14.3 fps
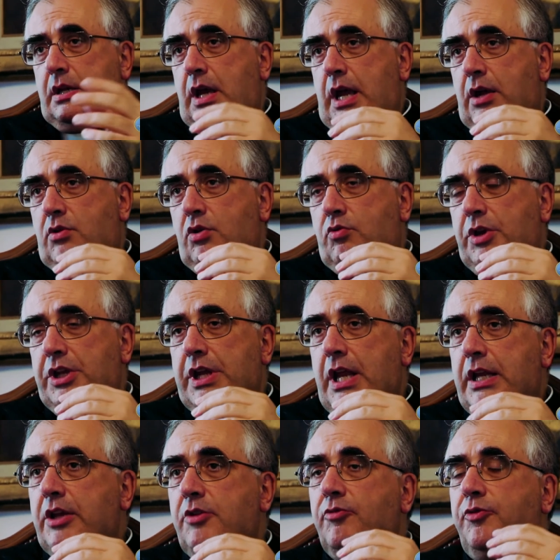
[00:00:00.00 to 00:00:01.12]
Ecco, quindi è
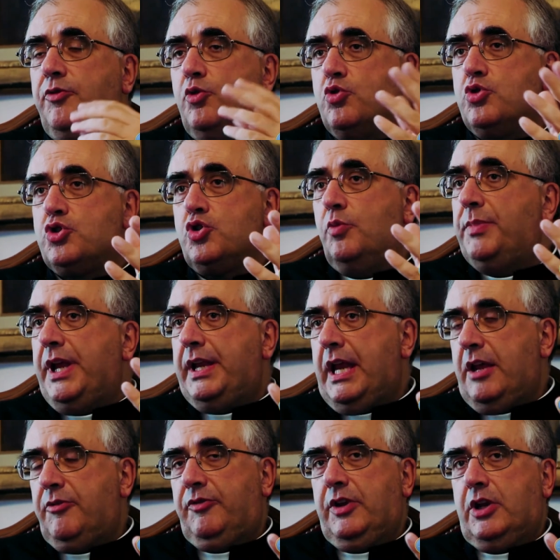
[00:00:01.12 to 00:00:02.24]
l'influsso
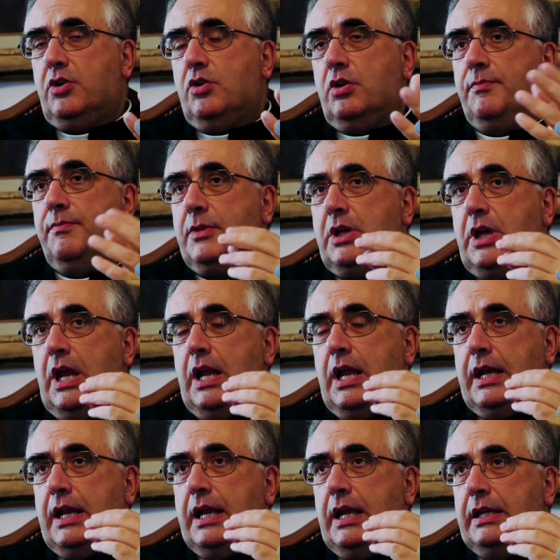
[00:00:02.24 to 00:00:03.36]
benefico che è la
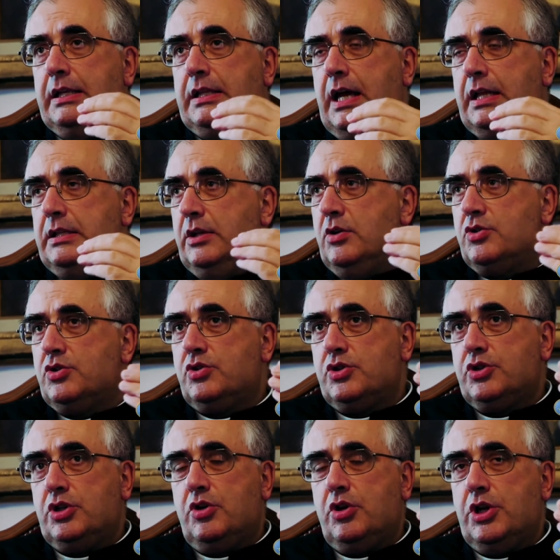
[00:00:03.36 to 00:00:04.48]
regalità di nostro
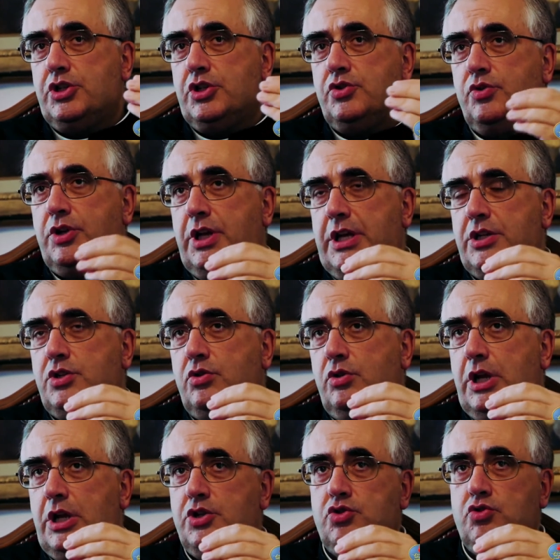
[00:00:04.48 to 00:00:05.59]
Signore Gesù Cristo
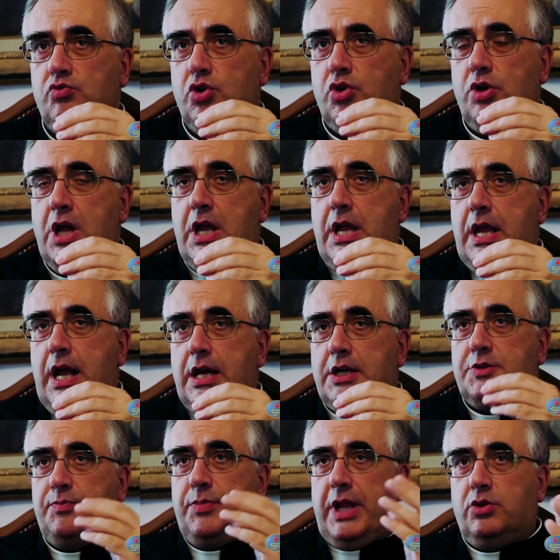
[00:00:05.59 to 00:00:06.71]
nel suo
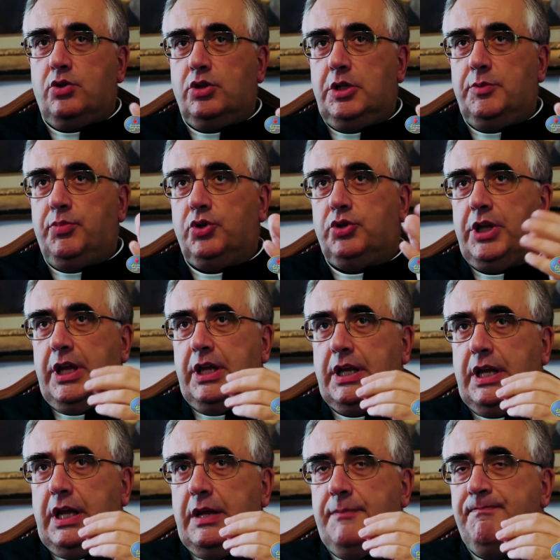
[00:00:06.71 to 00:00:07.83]
aspetto di
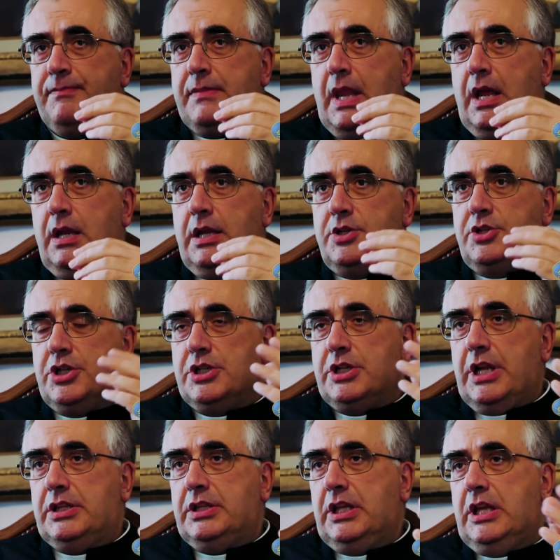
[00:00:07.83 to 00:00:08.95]
potere
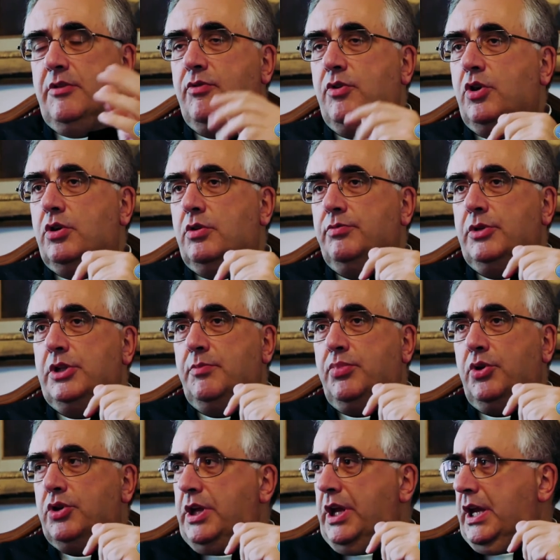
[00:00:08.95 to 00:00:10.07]
legislativo, di
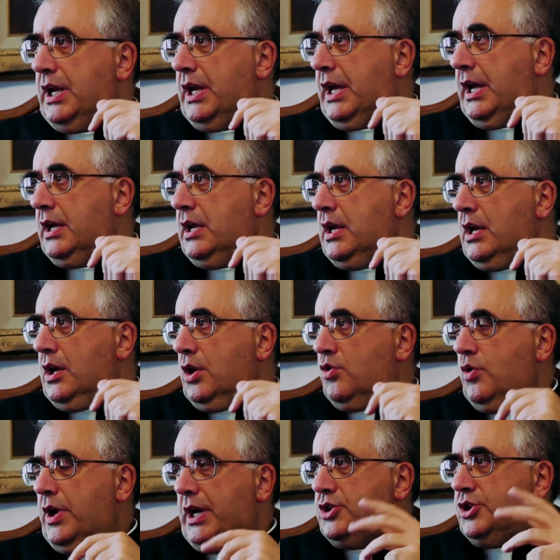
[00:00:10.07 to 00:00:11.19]
potere
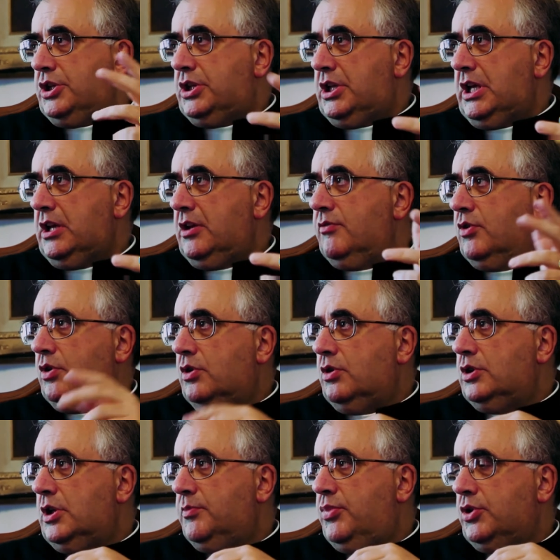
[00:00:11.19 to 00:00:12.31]
coercitivo,
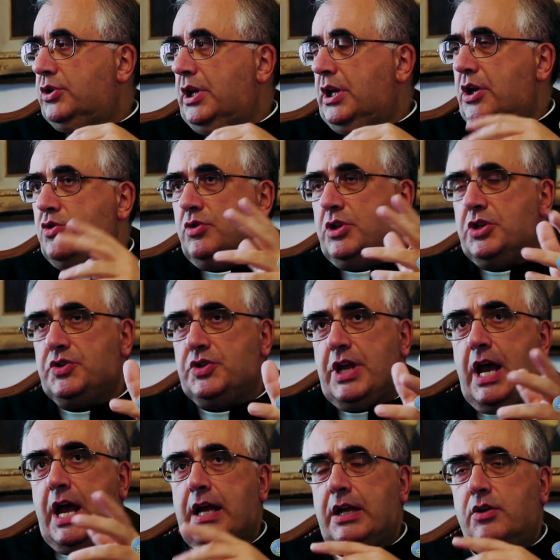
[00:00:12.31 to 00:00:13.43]
di potere
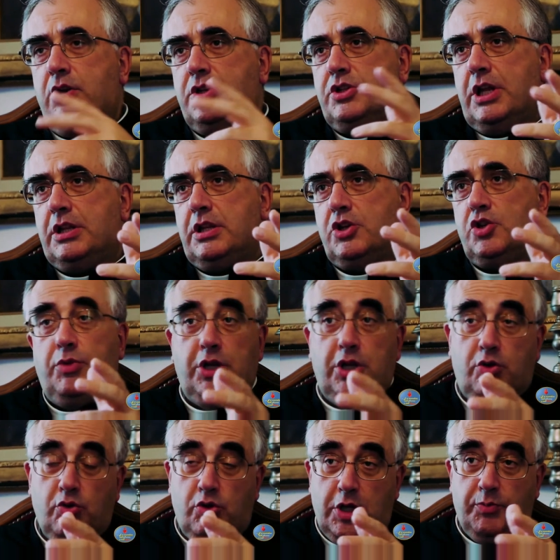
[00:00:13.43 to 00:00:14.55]
giudiziario, eccetera, insomma
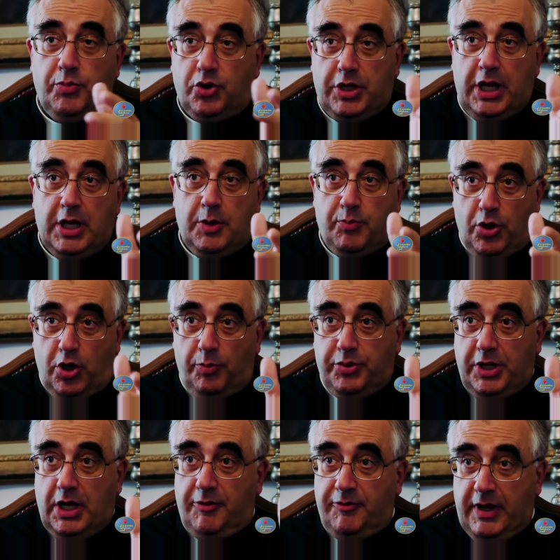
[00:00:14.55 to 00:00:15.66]
di tutti i poteri
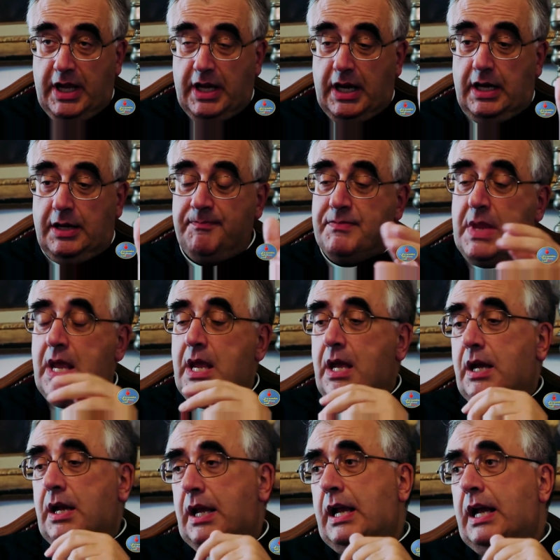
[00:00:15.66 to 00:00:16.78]
propri alla vera
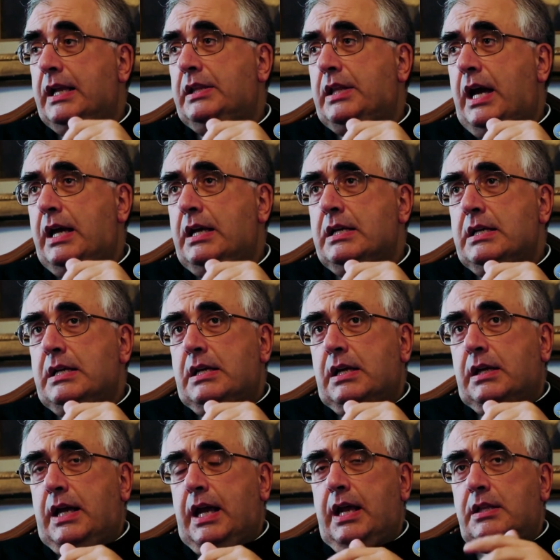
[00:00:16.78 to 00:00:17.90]
regalità,
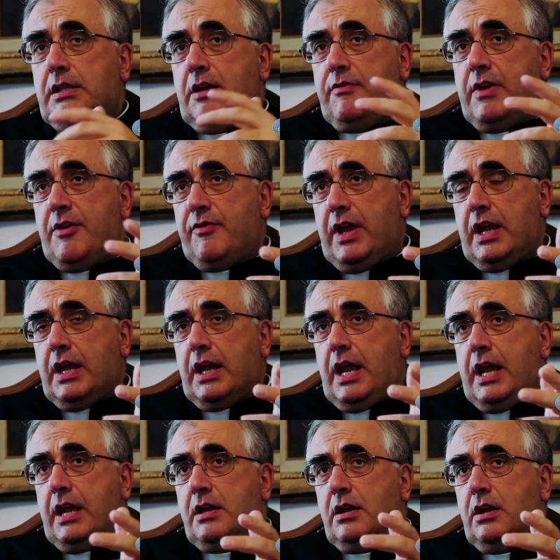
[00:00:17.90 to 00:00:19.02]
che deve
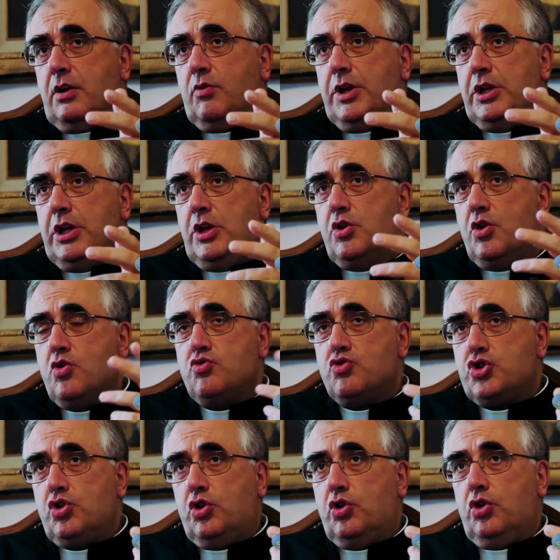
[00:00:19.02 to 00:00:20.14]
avere eh, quindi non
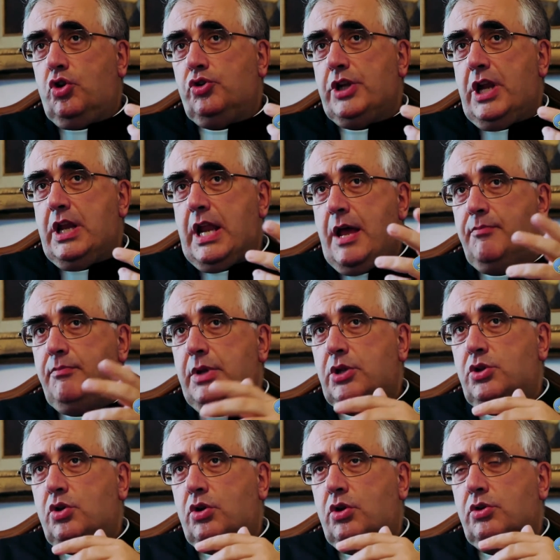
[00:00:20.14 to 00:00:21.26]
solo
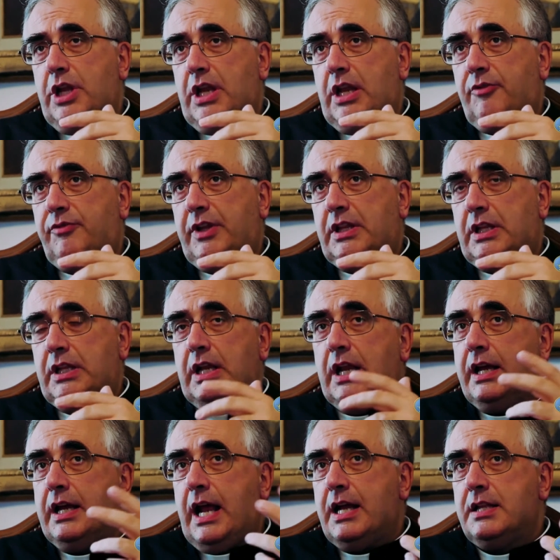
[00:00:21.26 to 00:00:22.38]
nell'ambito della vita
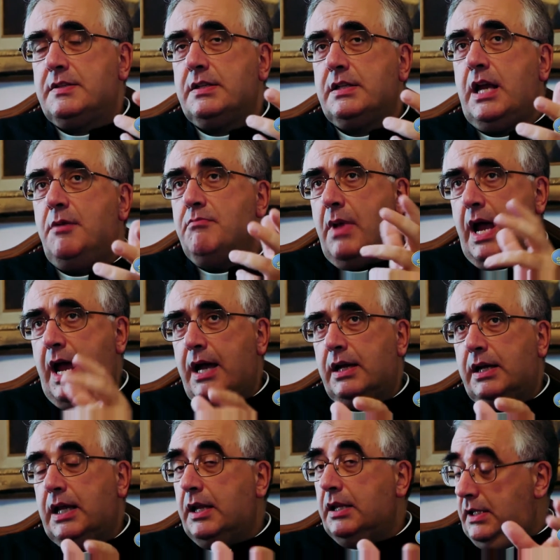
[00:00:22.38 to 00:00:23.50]
della grazia, ma
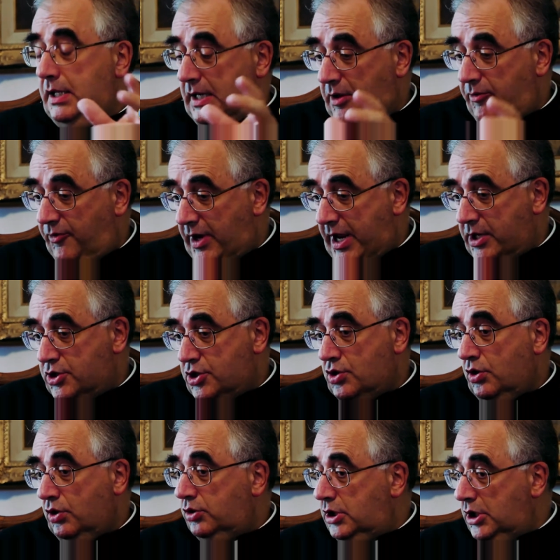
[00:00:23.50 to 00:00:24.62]
anche di
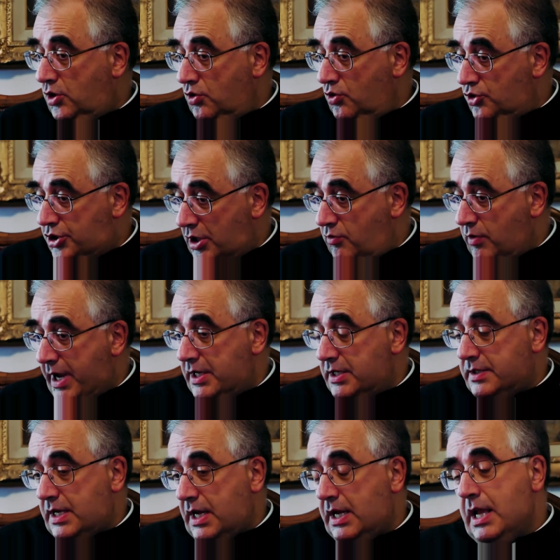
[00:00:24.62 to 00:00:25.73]
riflesso, di
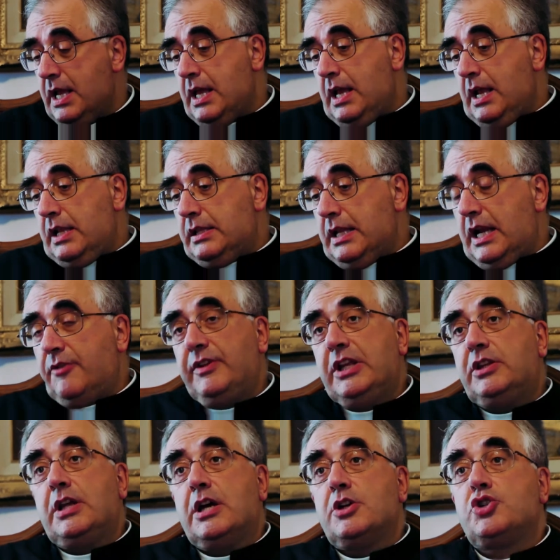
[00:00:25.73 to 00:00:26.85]
conseguenza nella
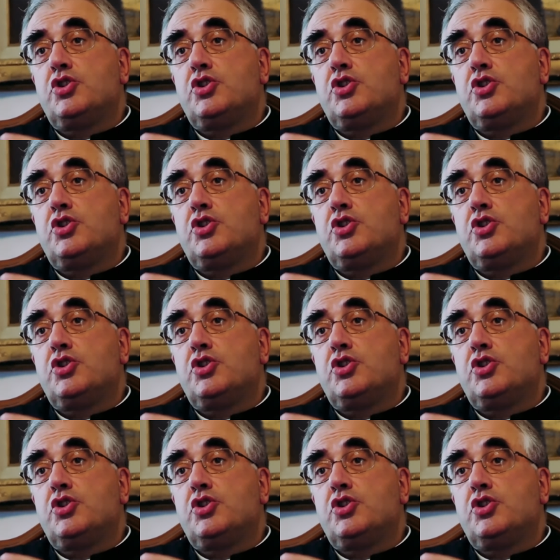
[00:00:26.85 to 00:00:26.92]
vita